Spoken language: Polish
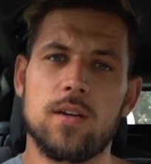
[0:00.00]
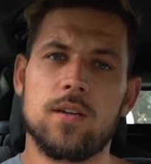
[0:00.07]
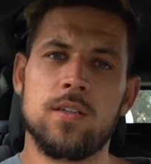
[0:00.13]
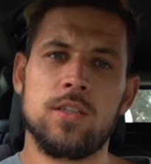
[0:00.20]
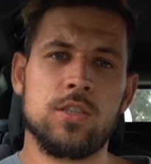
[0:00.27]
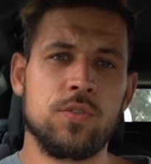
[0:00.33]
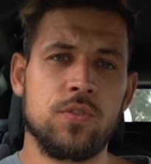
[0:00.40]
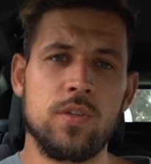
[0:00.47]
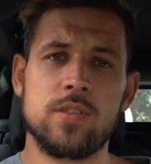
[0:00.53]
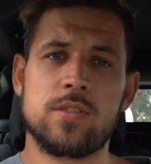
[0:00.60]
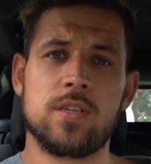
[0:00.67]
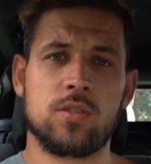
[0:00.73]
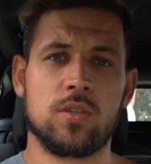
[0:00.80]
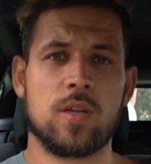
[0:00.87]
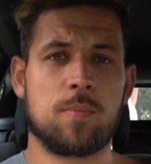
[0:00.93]

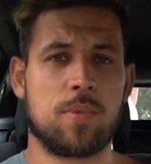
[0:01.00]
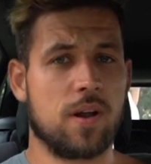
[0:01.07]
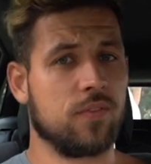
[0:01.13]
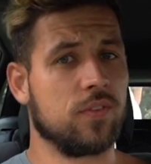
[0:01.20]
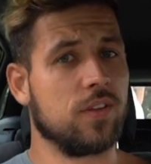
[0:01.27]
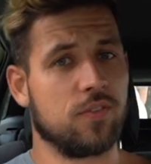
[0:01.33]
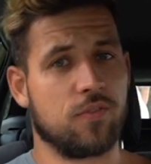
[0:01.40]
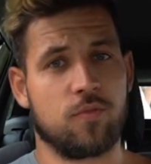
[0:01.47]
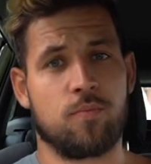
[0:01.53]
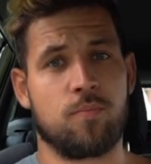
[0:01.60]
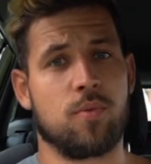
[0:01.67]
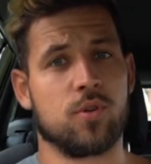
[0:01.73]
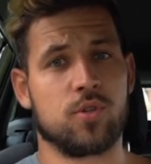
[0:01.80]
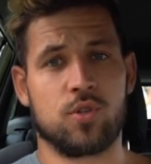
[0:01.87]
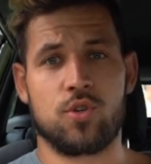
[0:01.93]
Litwińcy to naprawdę w
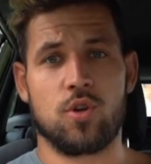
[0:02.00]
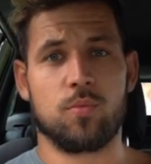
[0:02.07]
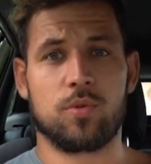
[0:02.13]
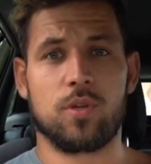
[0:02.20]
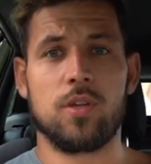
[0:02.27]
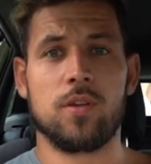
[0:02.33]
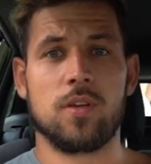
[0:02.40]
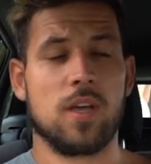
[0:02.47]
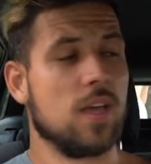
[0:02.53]
porze ziomki,